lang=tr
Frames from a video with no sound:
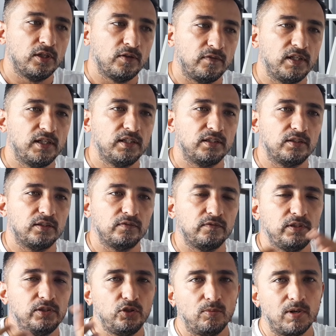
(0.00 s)
ve
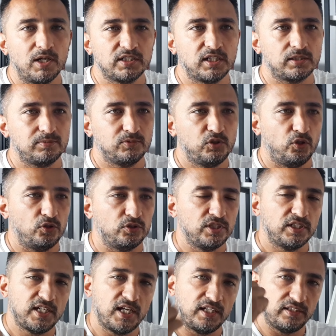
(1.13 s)
video başlatmadan
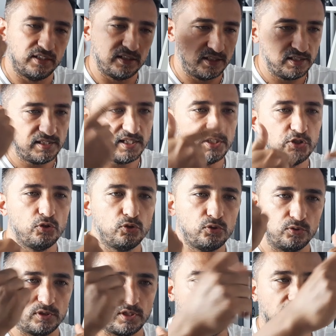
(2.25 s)
önce kendinizi
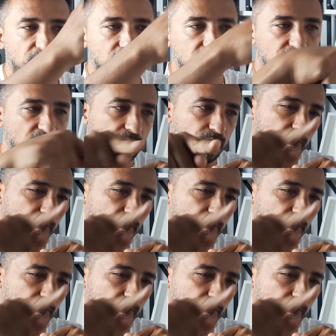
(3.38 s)
seçiyorsunuz arkadaşlar.